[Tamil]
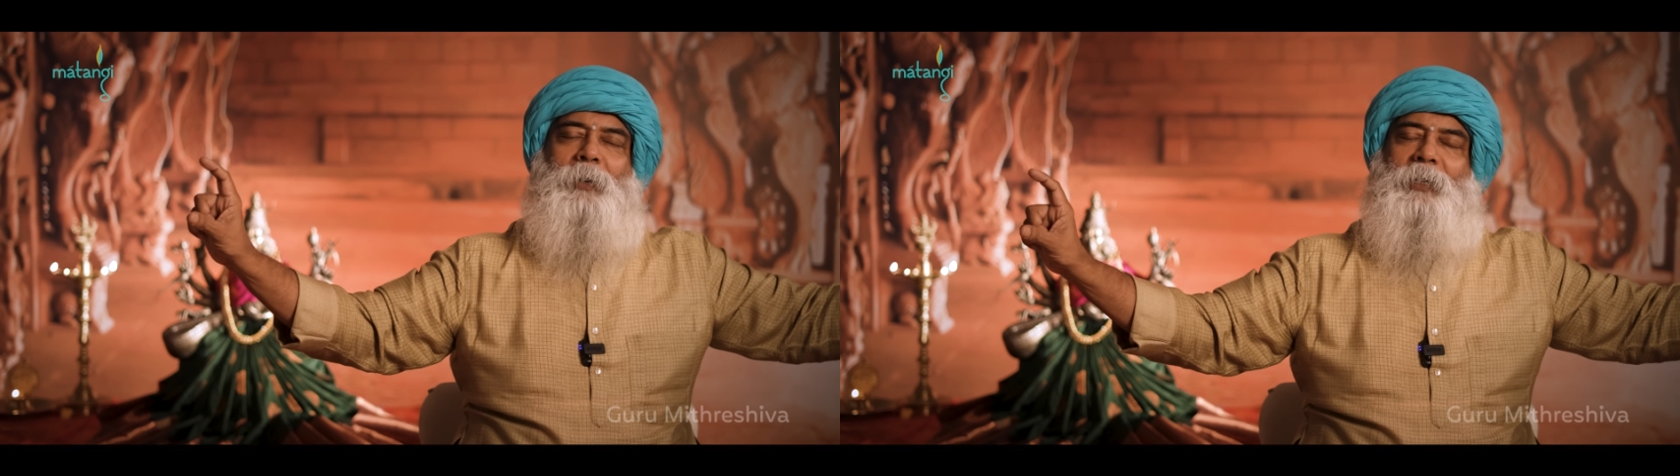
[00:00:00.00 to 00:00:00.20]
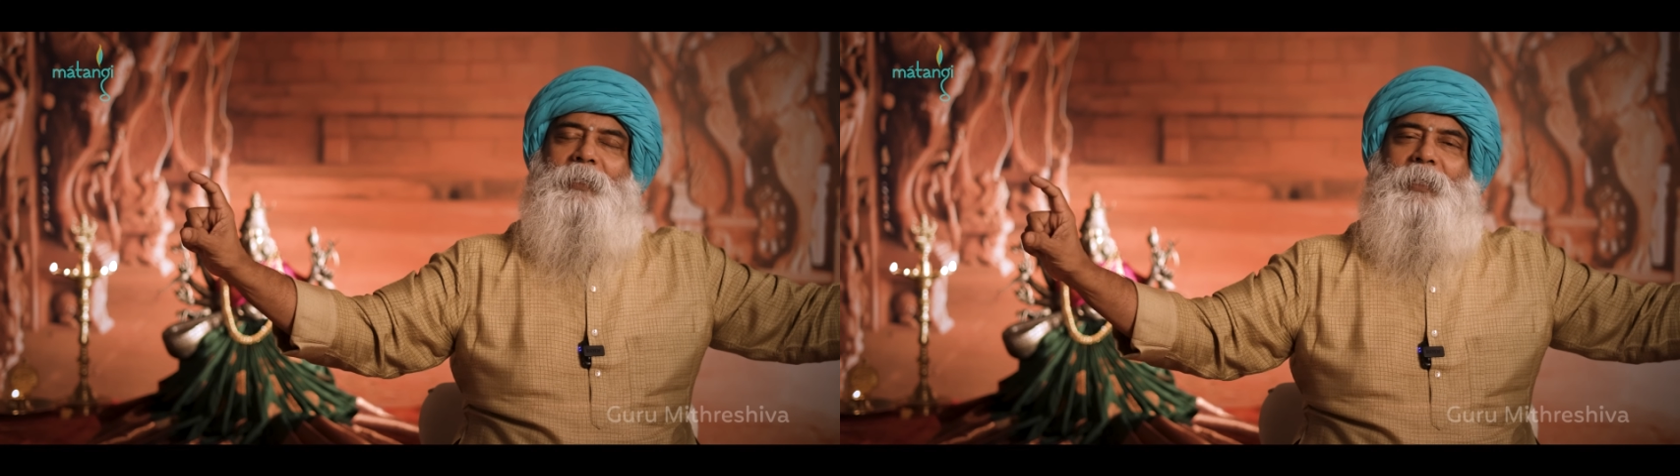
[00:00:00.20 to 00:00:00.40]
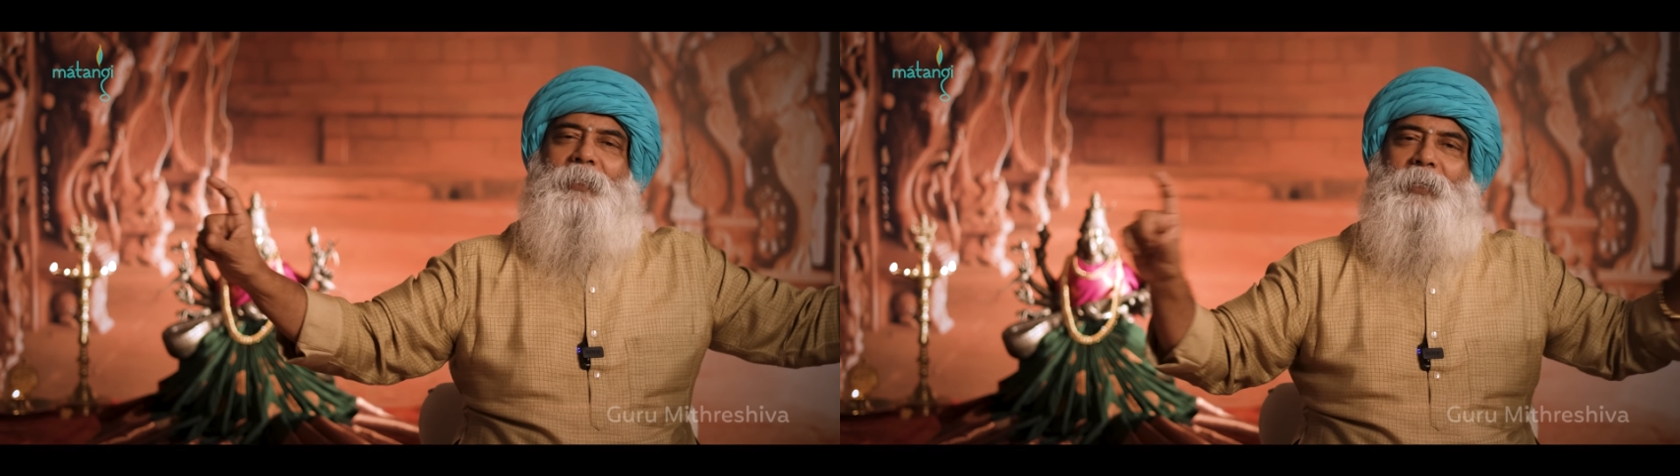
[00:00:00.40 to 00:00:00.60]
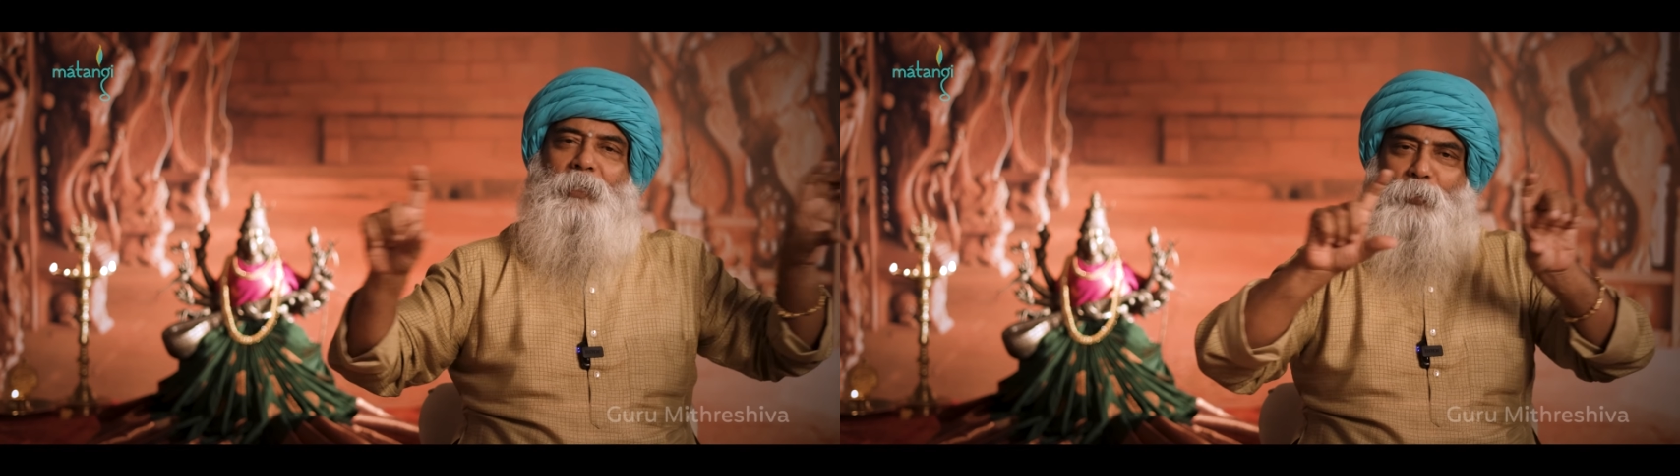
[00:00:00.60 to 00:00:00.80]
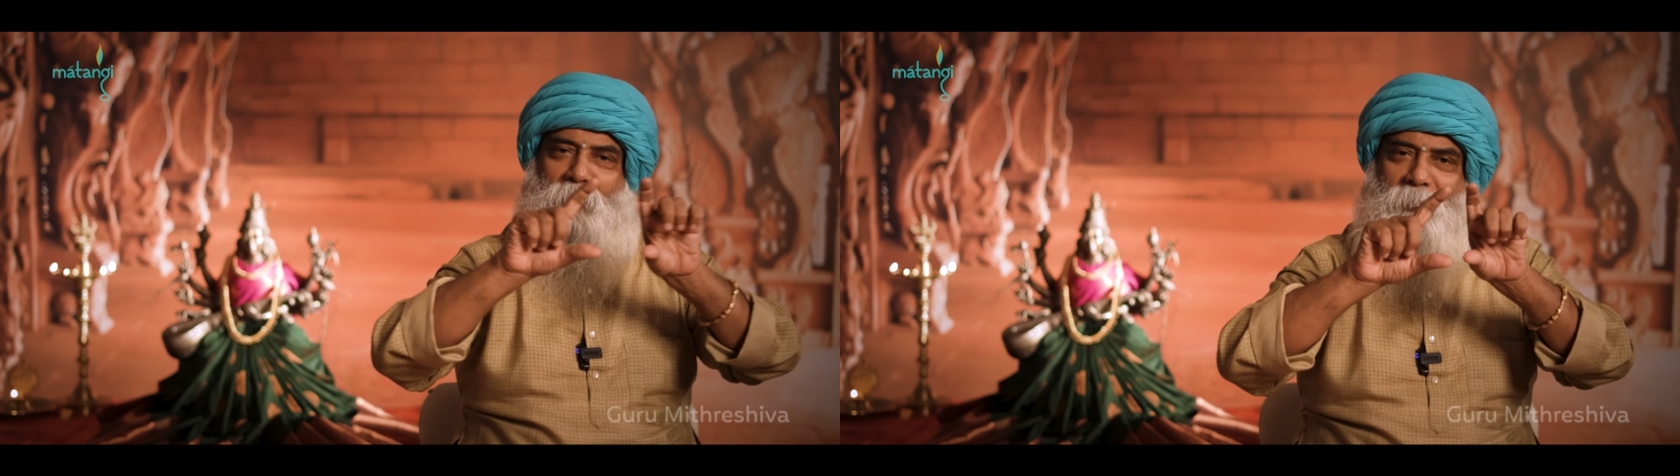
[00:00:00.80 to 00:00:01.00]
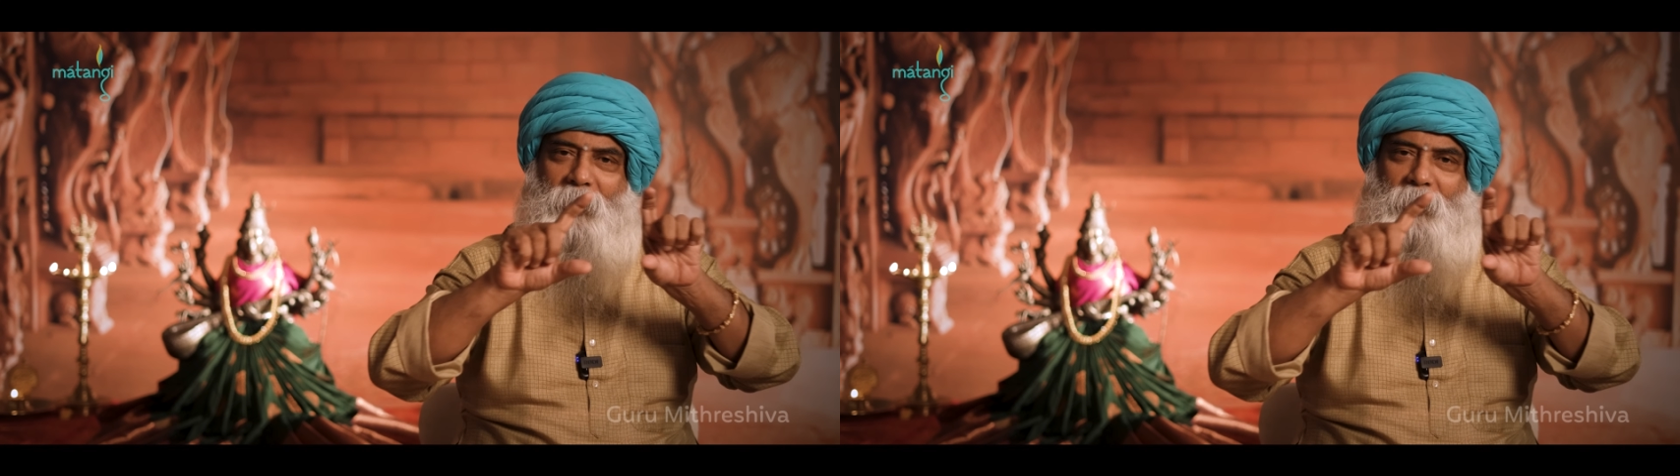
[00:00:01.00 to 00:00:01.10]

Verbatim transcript: மாறியே தான் என்னுடைய